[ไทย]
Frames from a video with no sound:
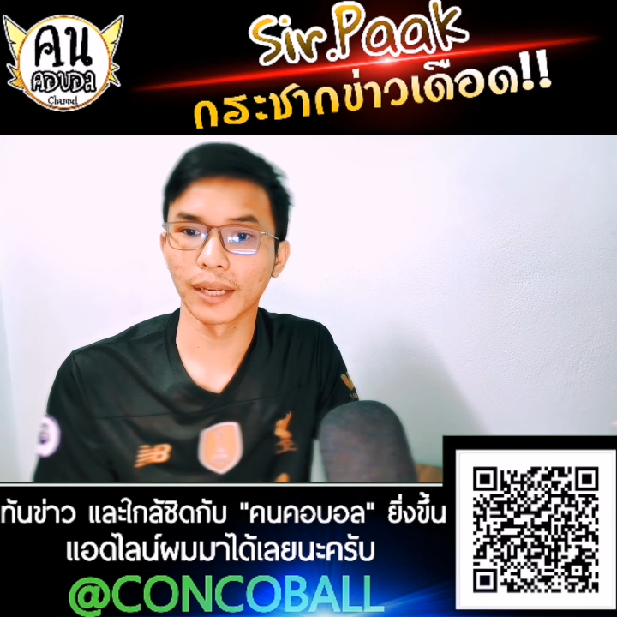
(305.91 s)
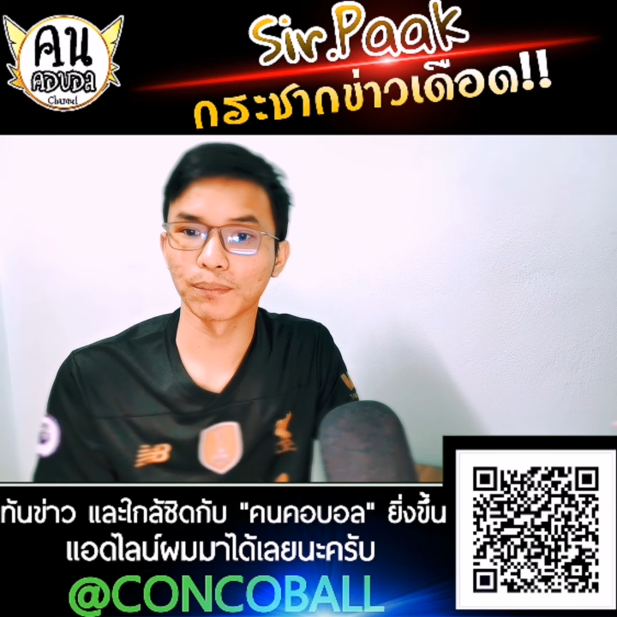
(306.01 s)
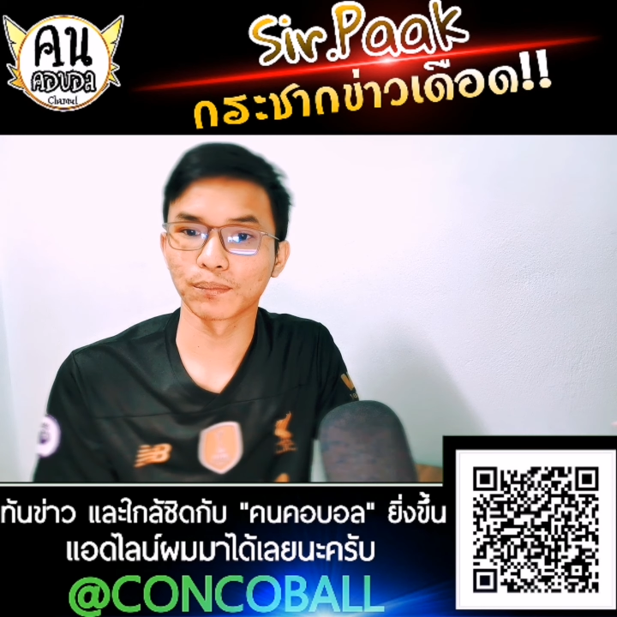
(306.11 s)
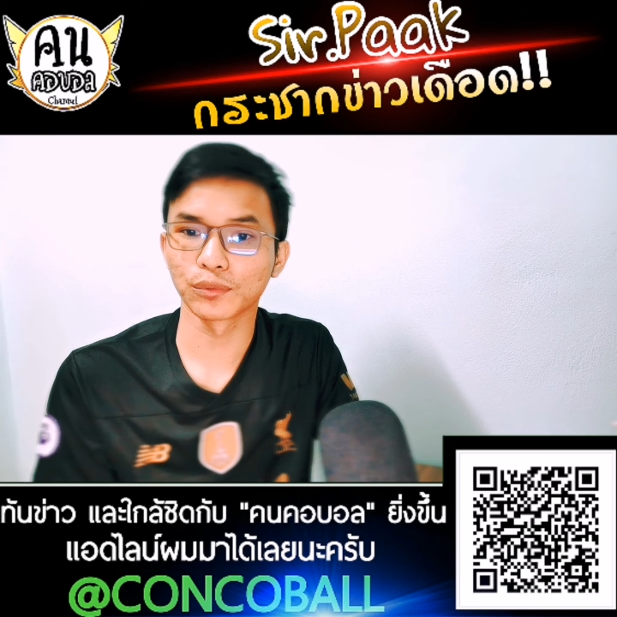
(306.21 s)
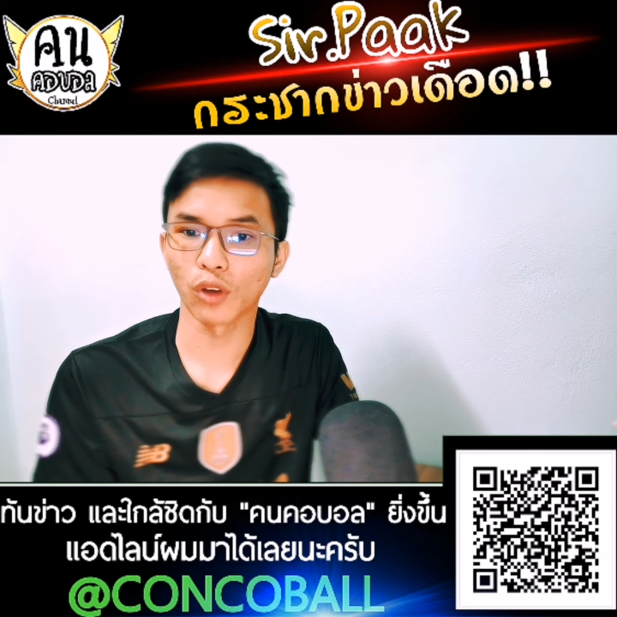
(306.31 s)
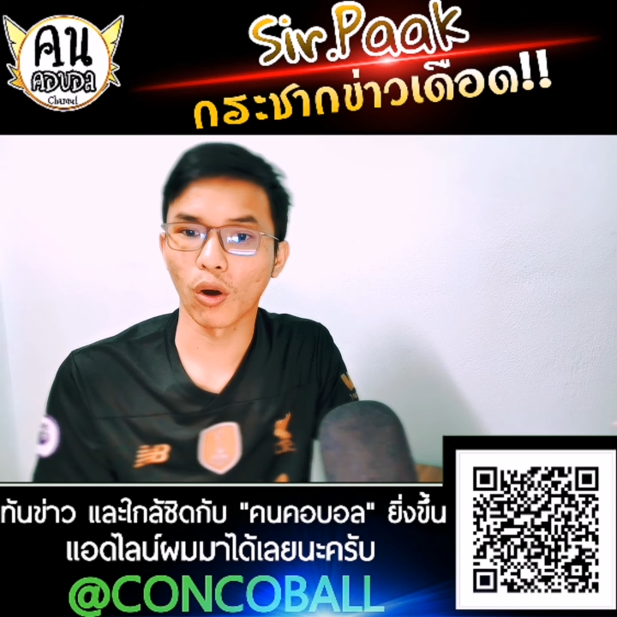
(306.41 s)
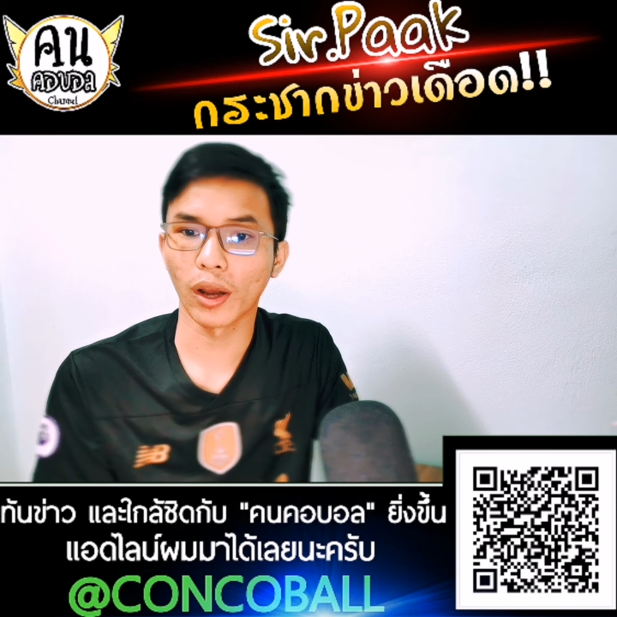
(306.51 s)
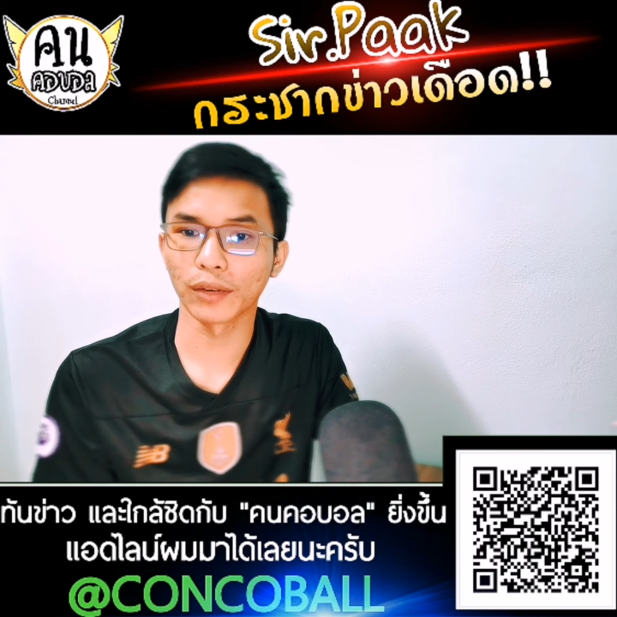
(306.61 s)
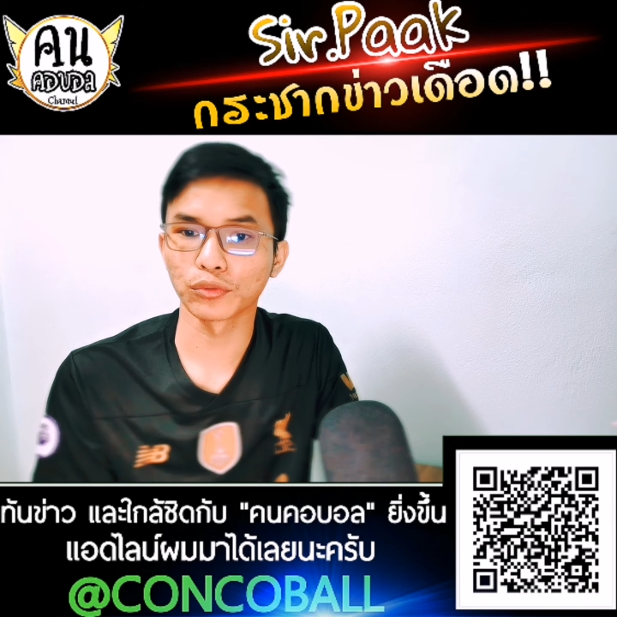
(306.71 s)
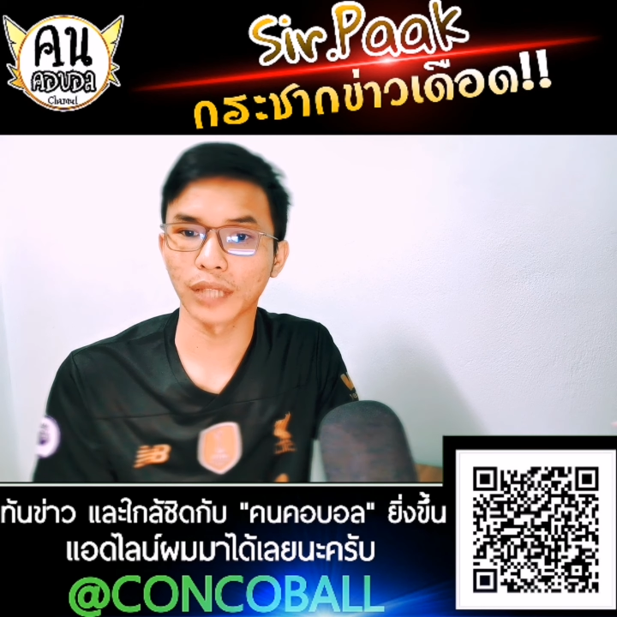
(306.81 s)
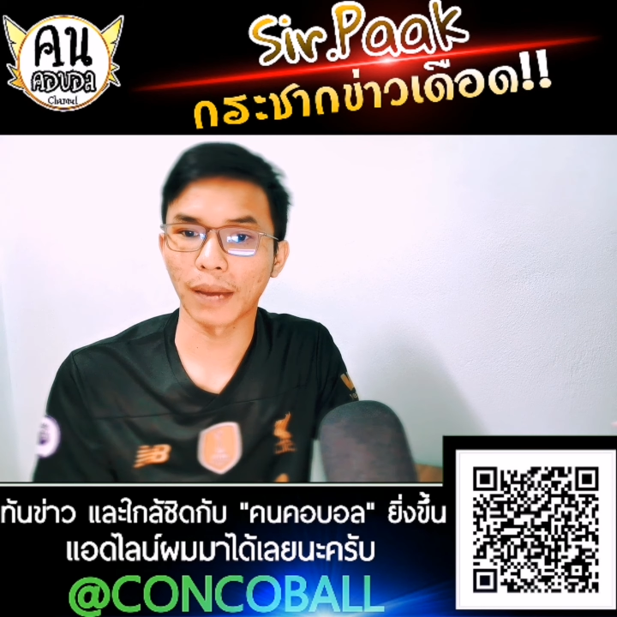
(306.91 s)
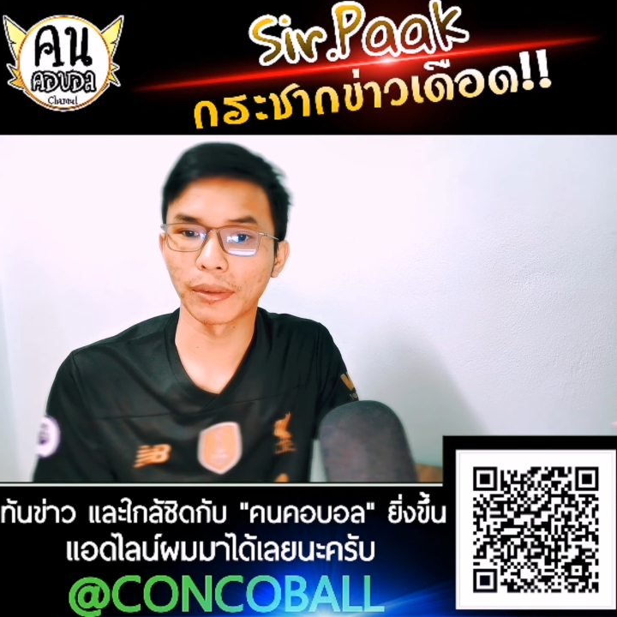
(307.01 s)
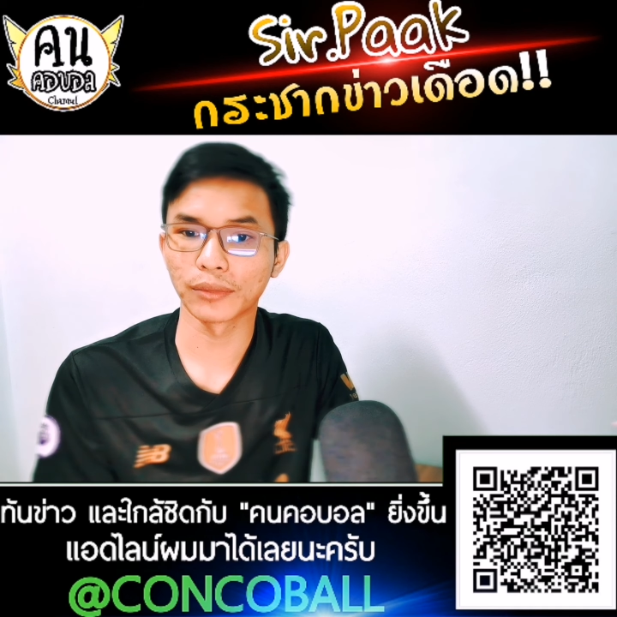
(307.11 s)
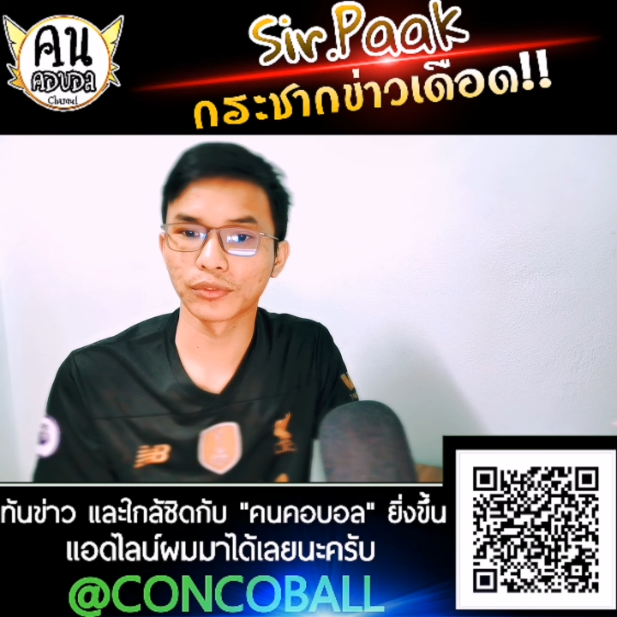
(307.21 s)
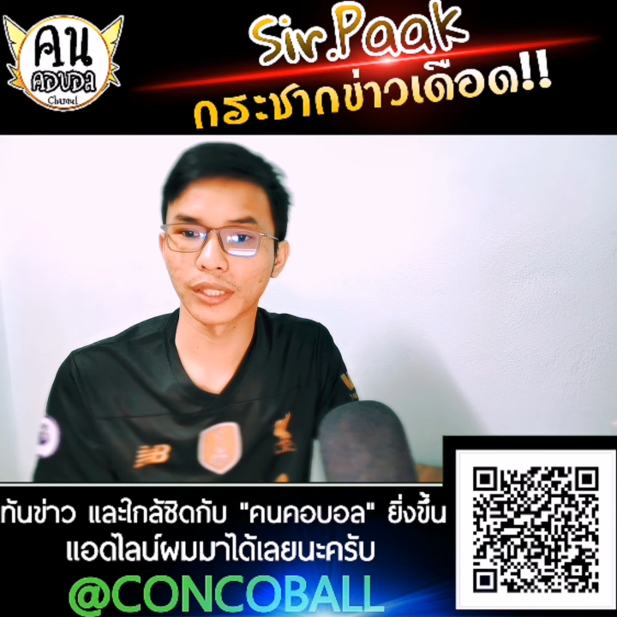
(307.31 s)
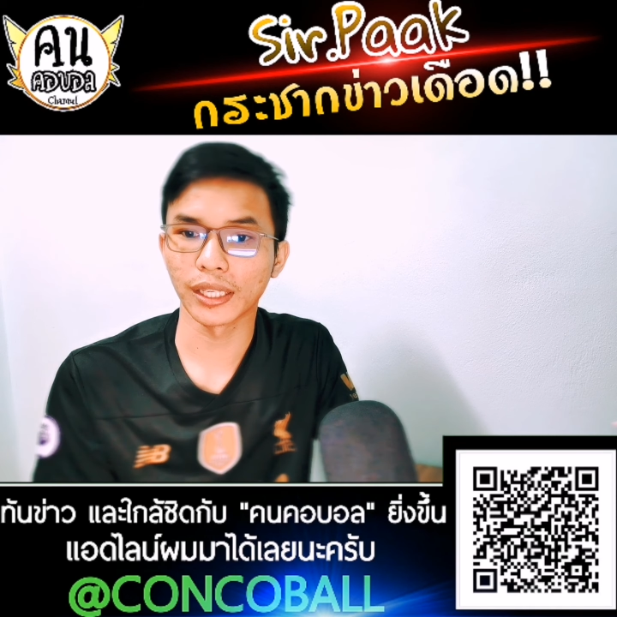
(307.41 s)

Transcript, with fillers: ดับ 2 อันดับ 3 อันดับ